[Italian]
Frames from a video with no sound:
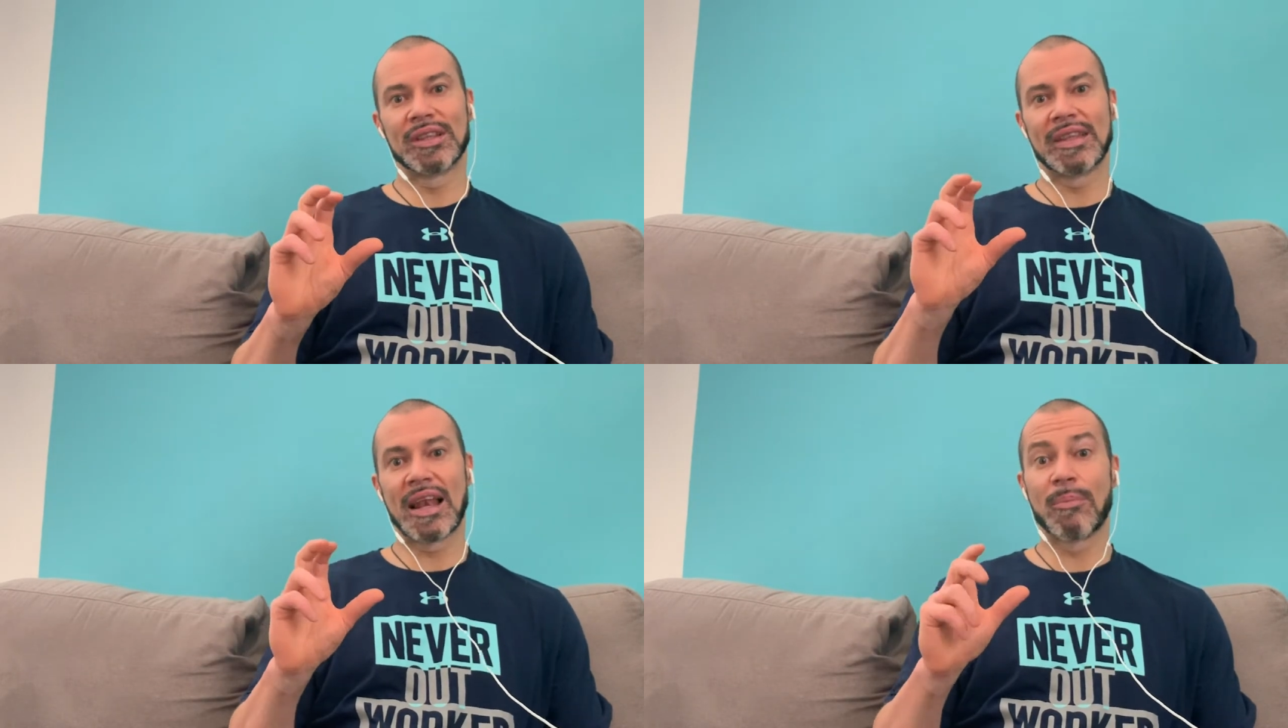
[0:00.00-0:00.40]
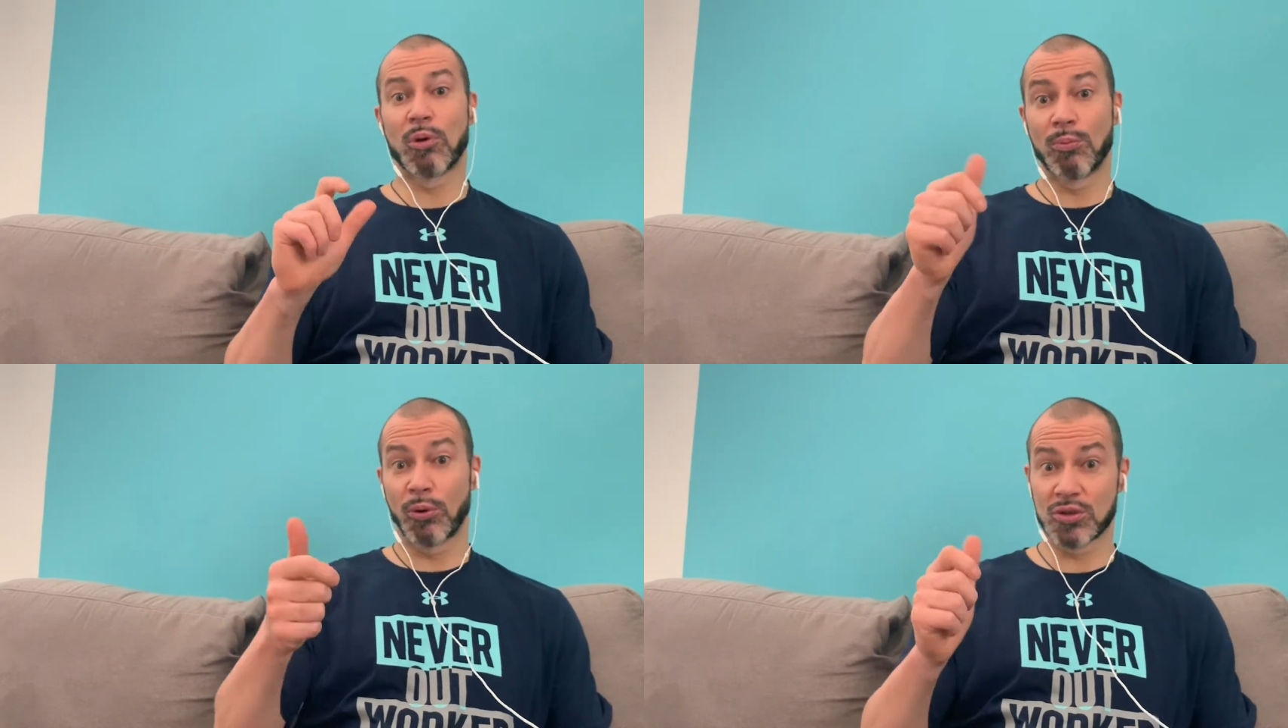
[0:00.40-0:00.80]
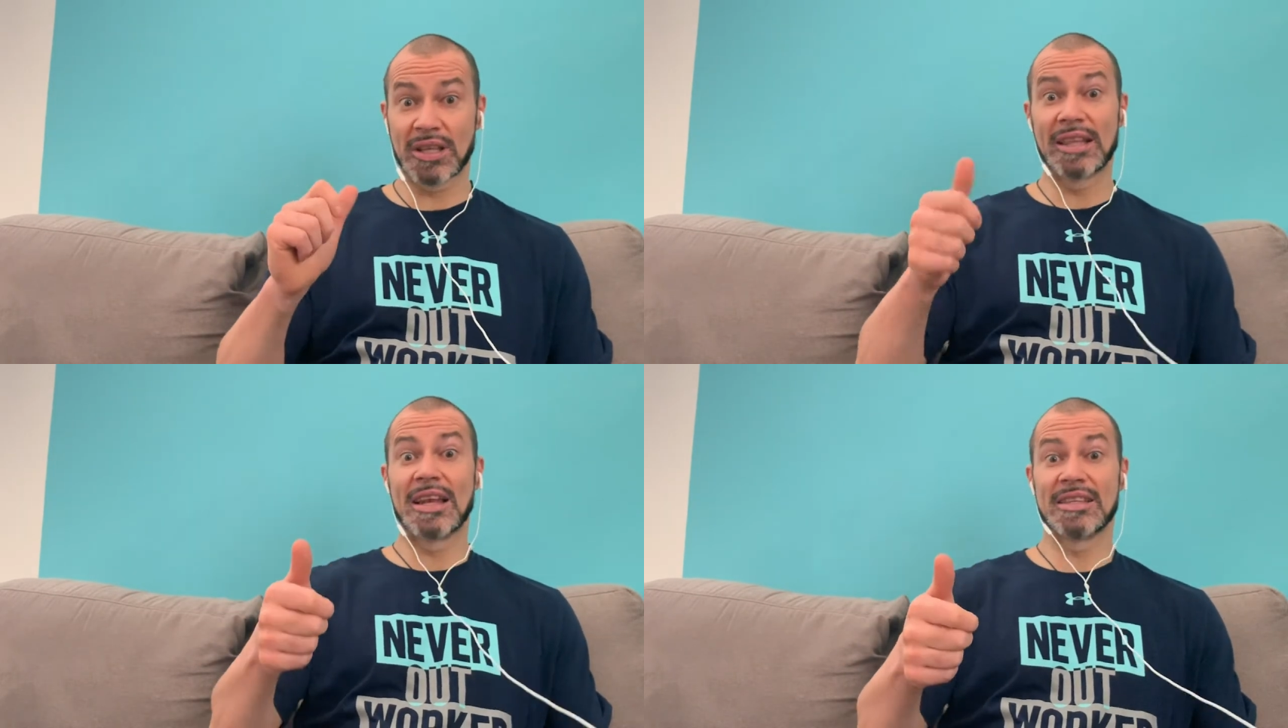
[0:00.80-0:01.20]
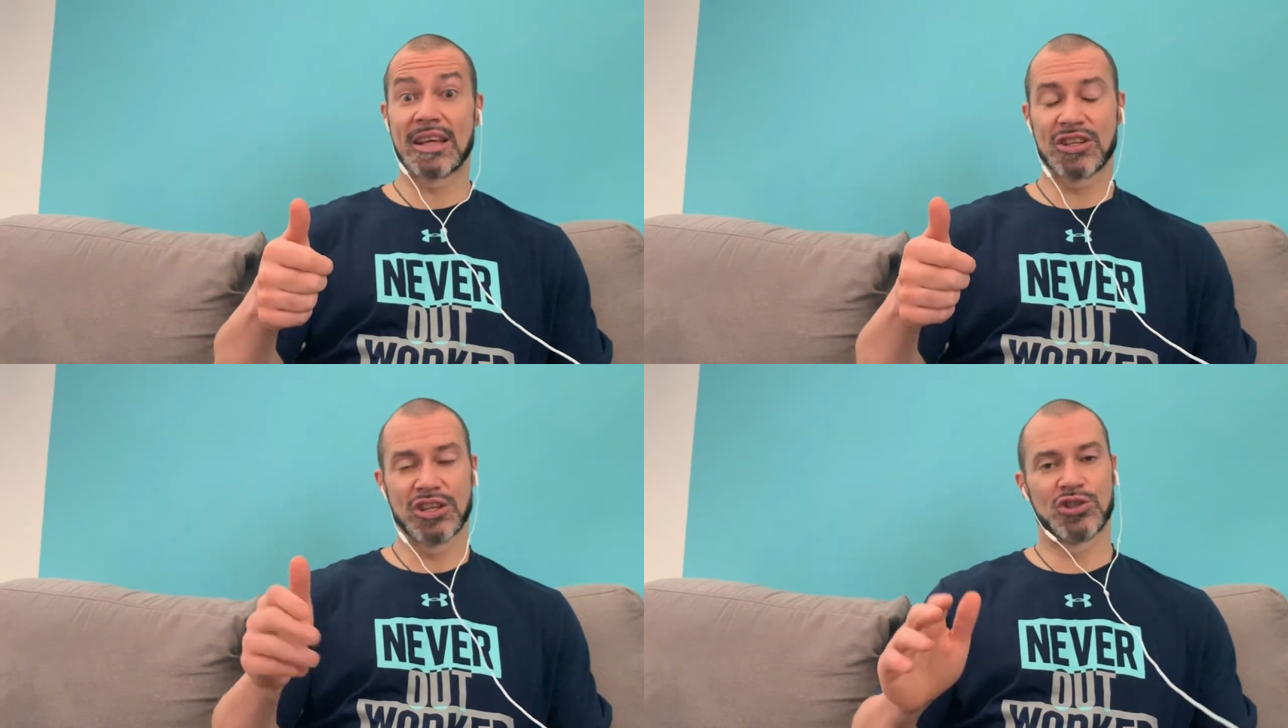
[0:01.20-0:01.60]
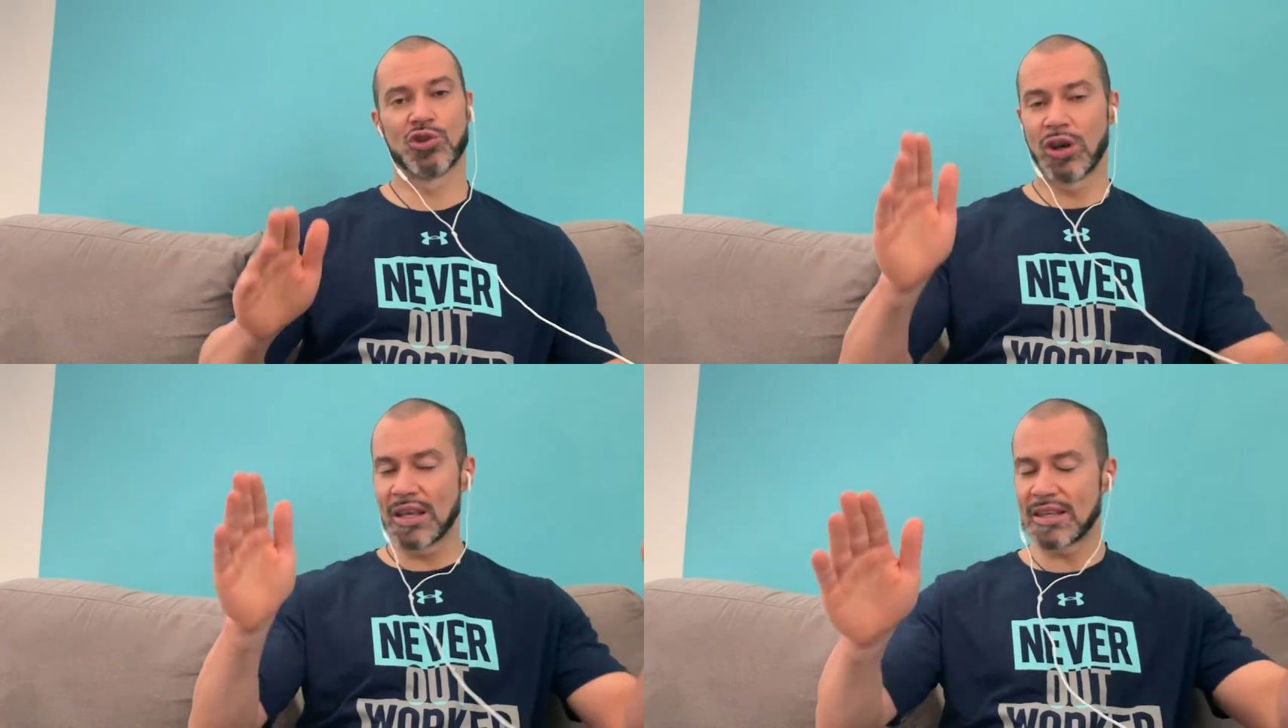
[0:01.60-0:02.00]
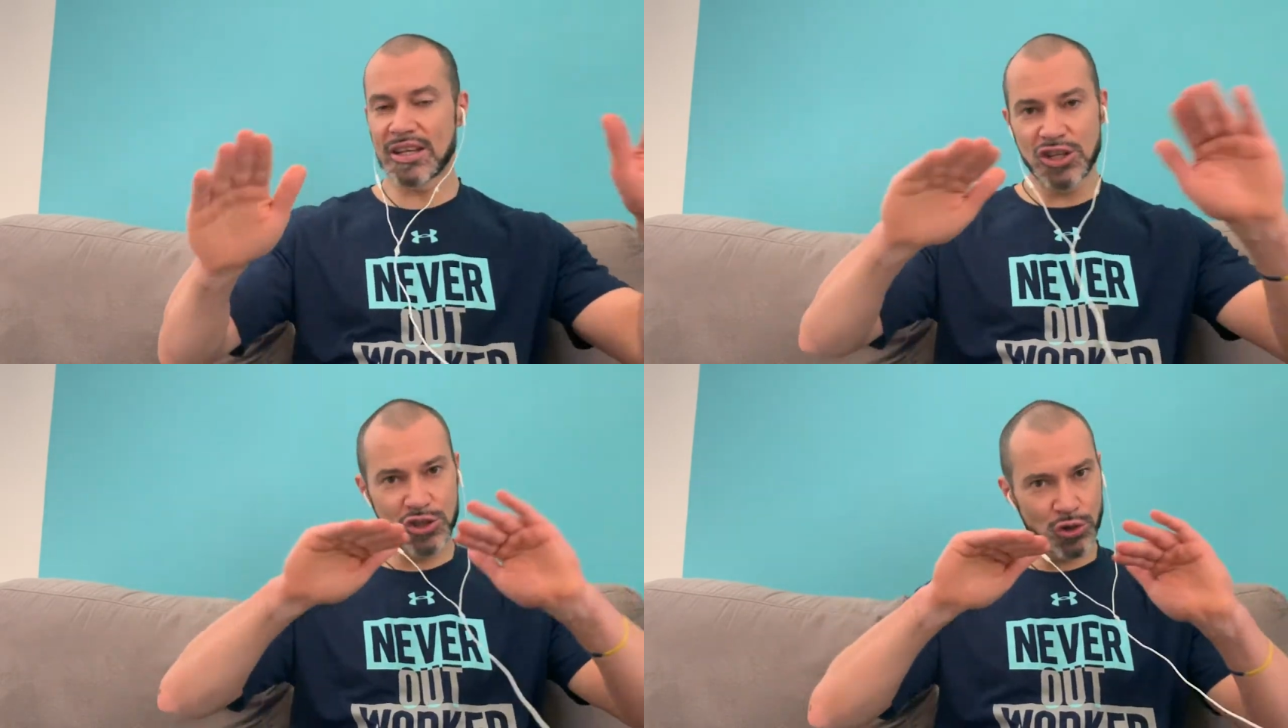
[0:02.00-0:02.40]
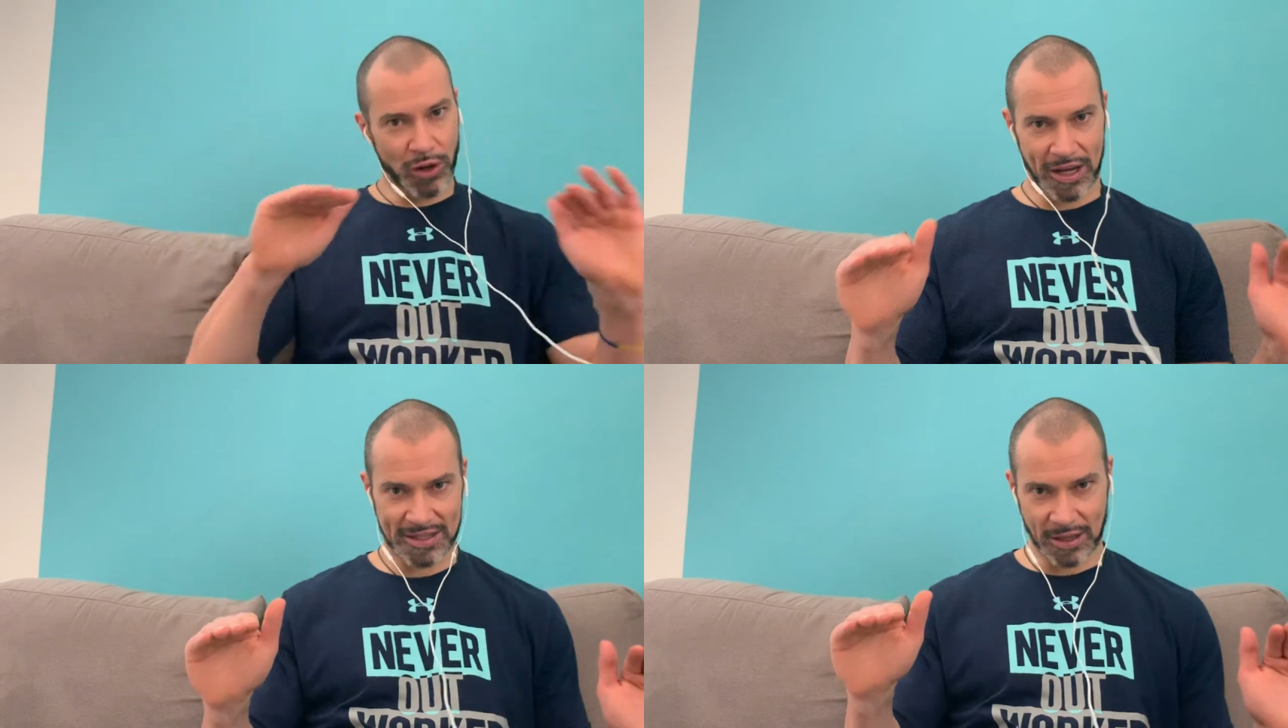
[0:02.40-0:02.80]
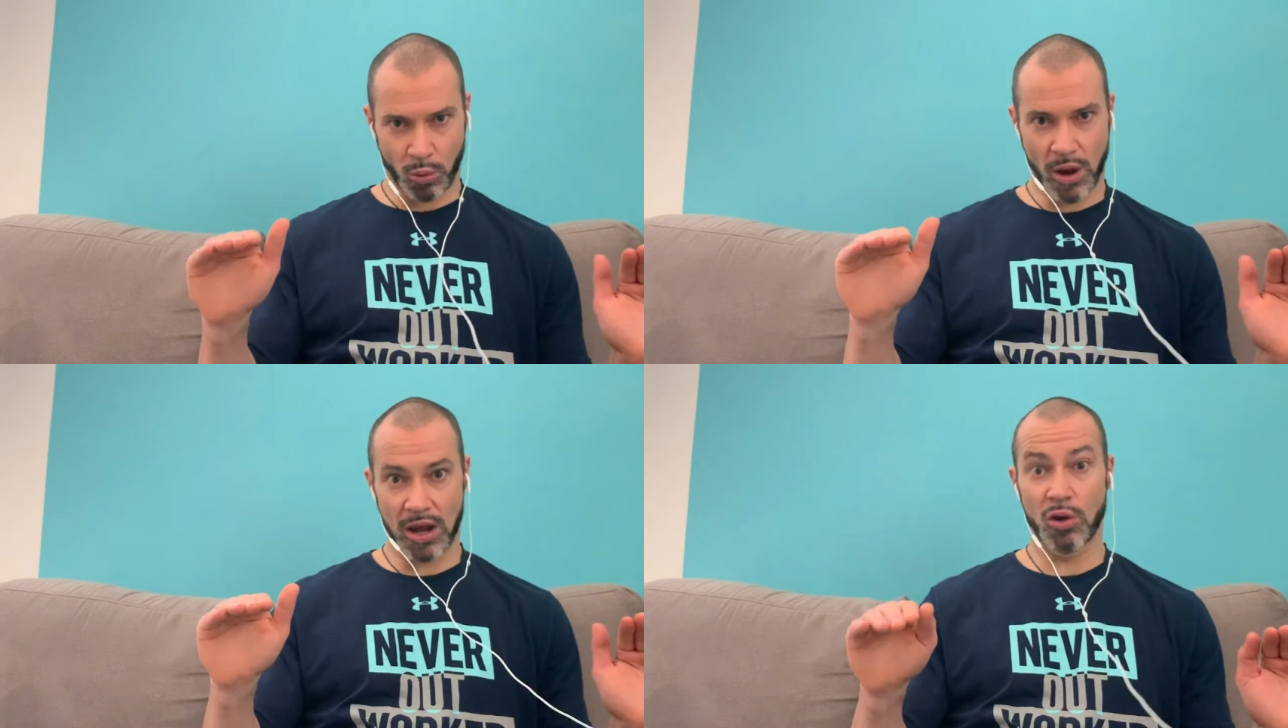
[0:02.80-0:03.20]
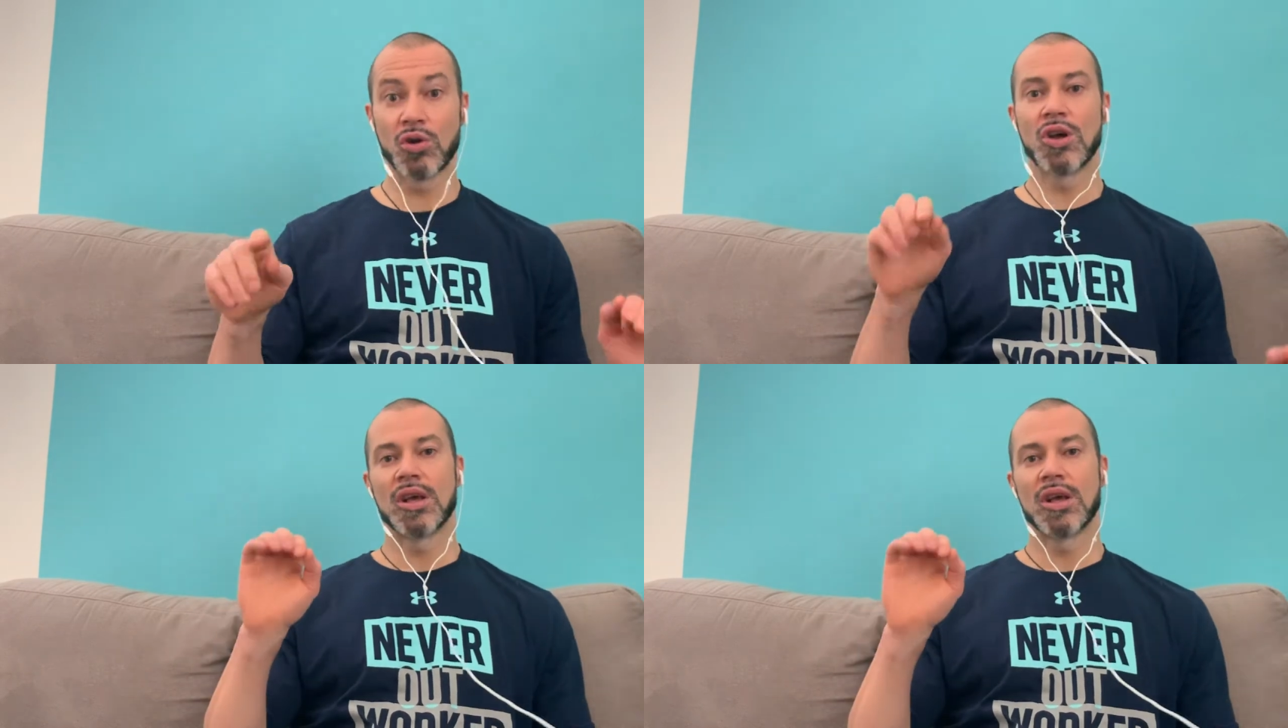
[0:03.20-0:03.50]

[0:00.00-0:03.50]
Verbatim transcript: della proposta dell'esercizio. L'esercizio resta quello.